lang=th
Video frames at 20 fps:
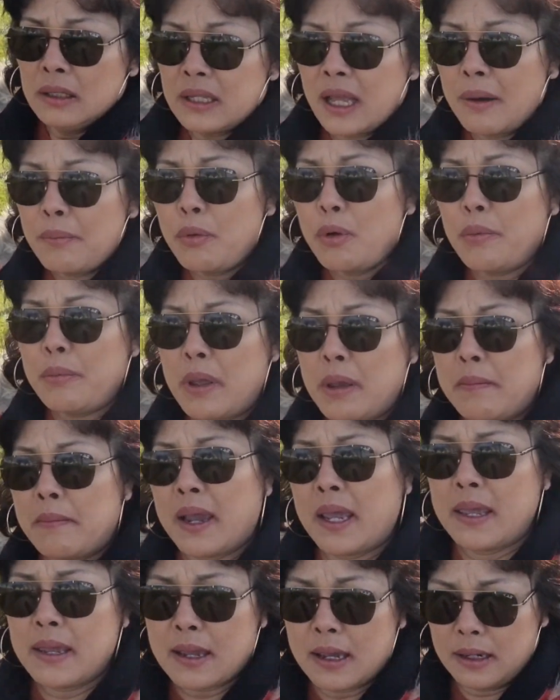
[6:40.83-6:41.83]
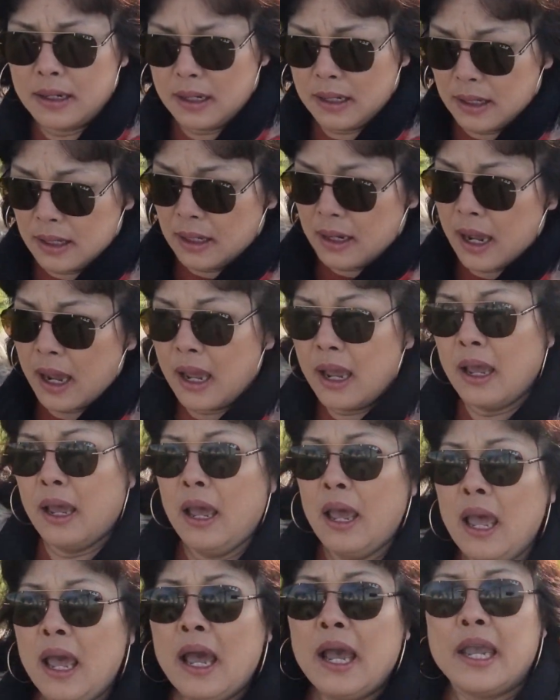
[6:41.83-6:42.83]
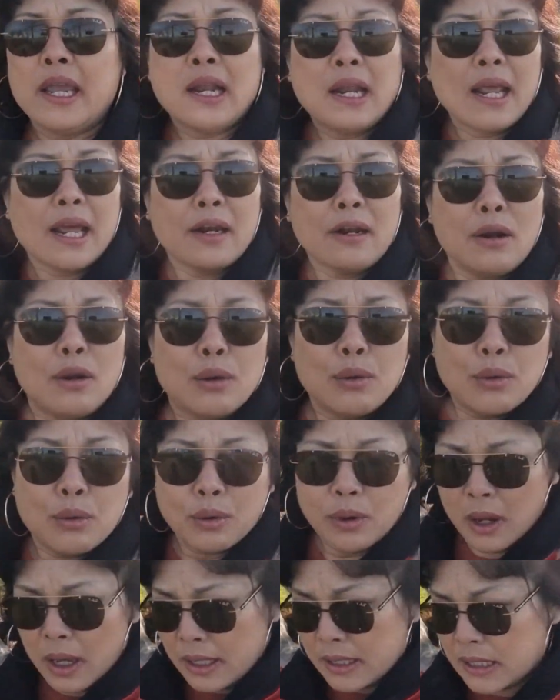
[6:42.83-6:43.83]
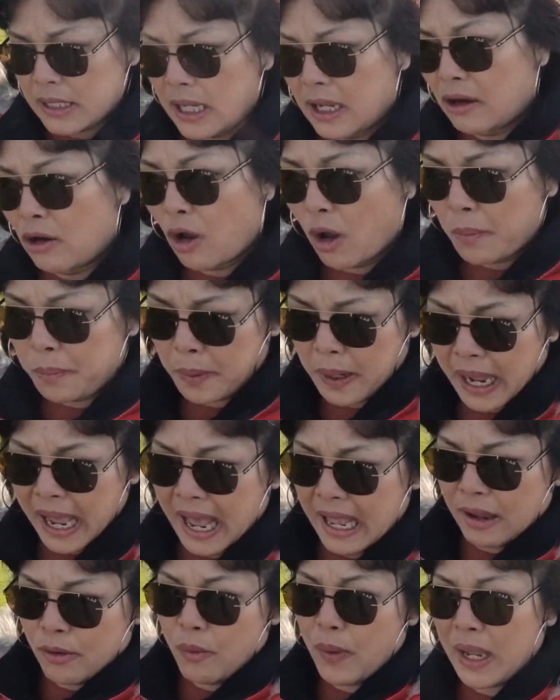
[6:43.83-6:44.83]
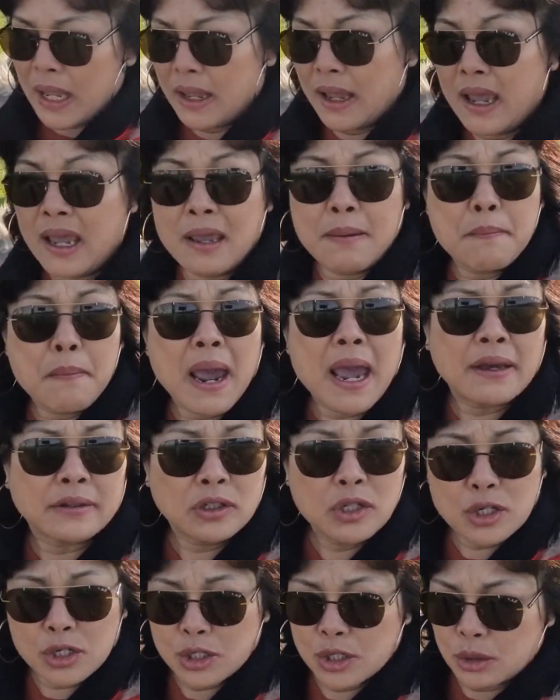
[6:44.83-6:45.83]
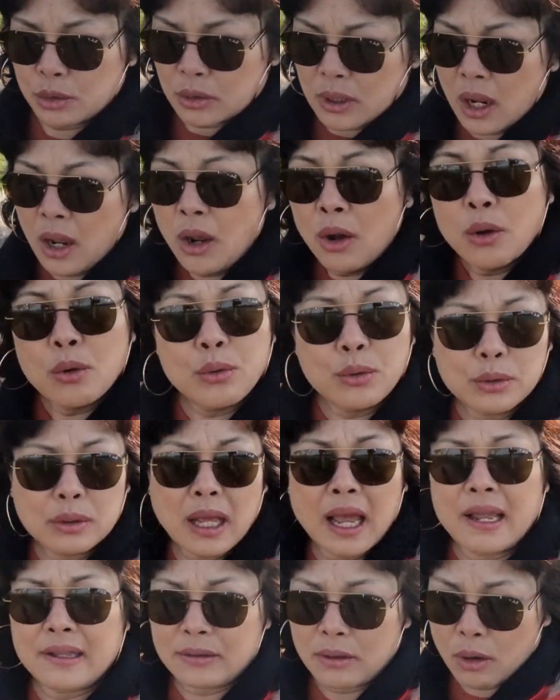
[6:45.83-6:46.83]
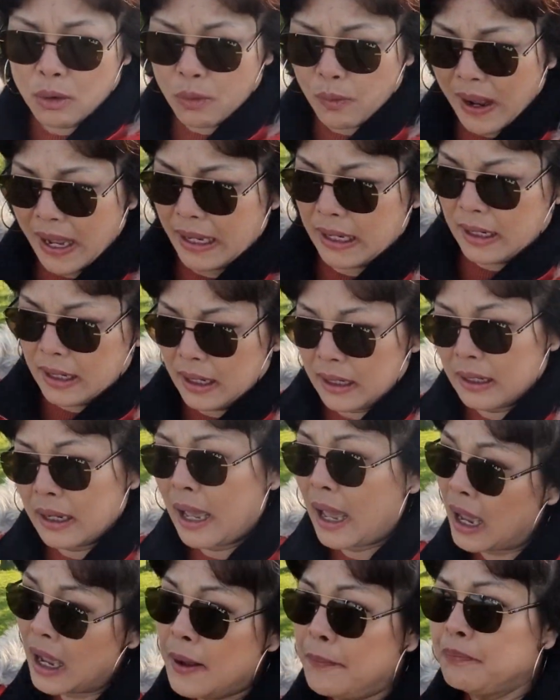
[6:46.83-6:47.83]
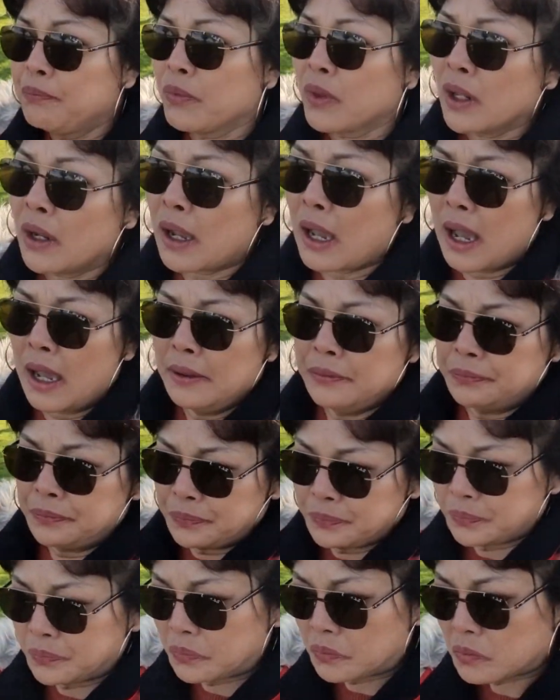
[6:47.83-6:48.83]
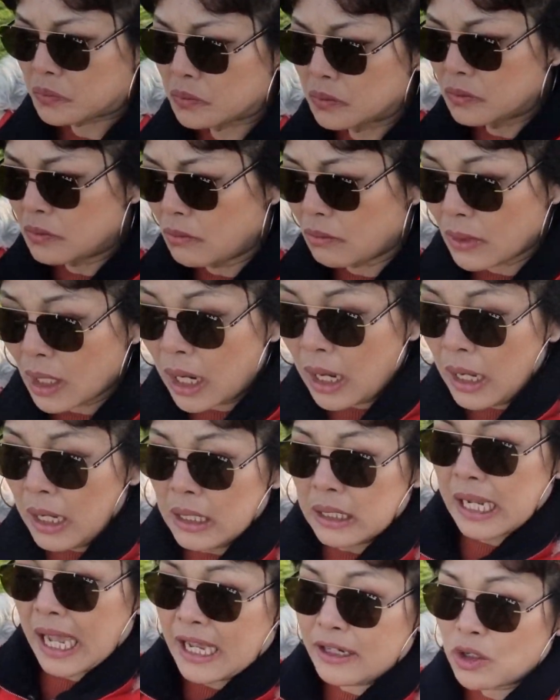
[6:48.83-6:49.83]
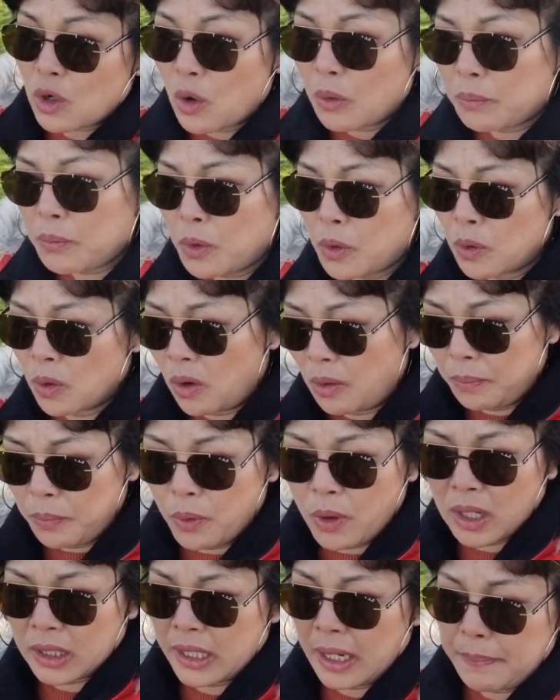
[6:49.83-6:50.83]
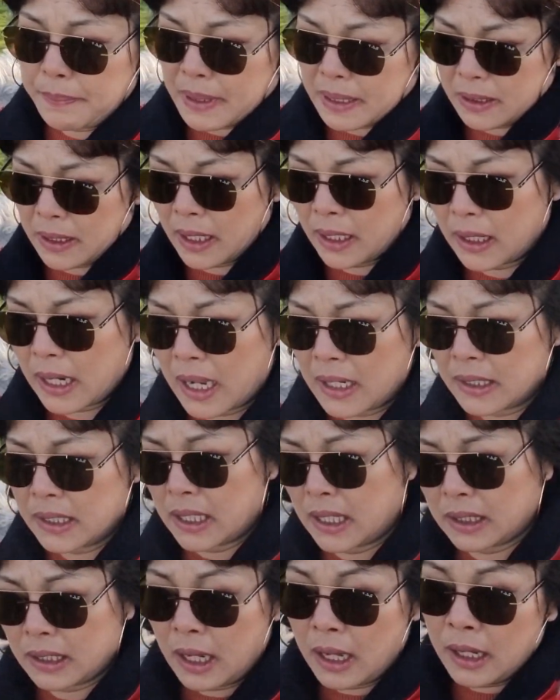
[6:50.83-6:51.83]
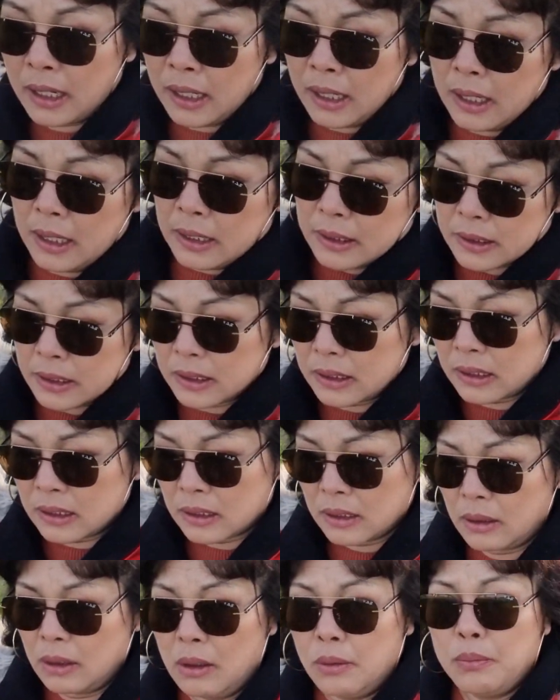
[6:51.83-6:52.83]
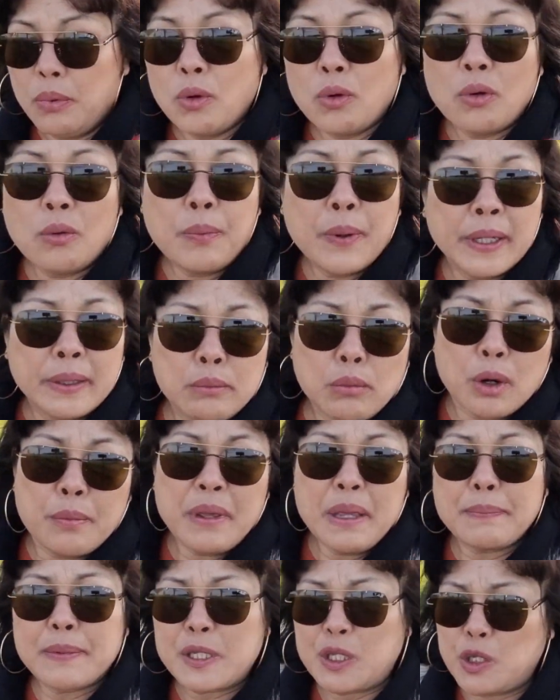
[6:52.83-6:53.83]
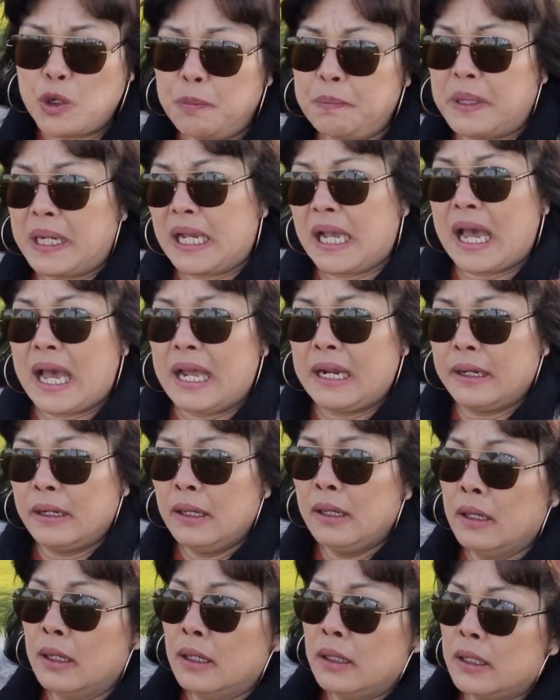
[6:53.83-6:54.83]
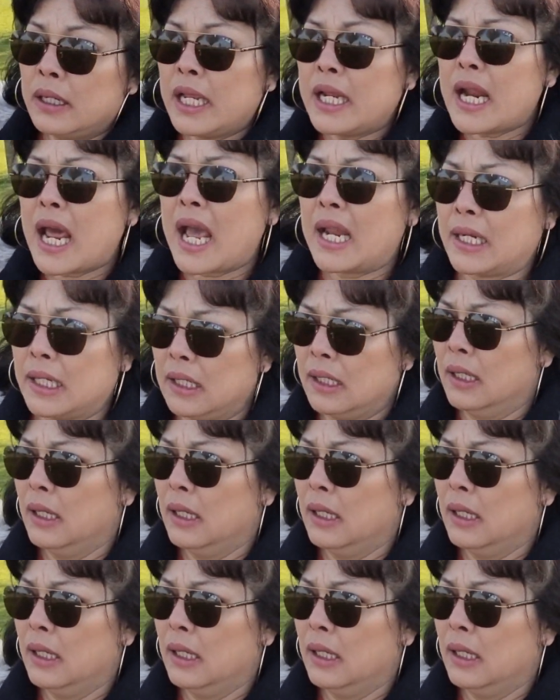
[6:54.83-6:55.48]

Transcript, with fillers: ทั้งผู้ไม่ไม่ก็ดีค่ะ ให้เลี้ยนรู้สิ่งรอบกายไว้ ให้มากที่สุดหูตาต้องไวนะคะค่ะการคบมูคบพวกในประเทศอังกฤษถือผู้พนบ่มีประสบการณ์ในด้าน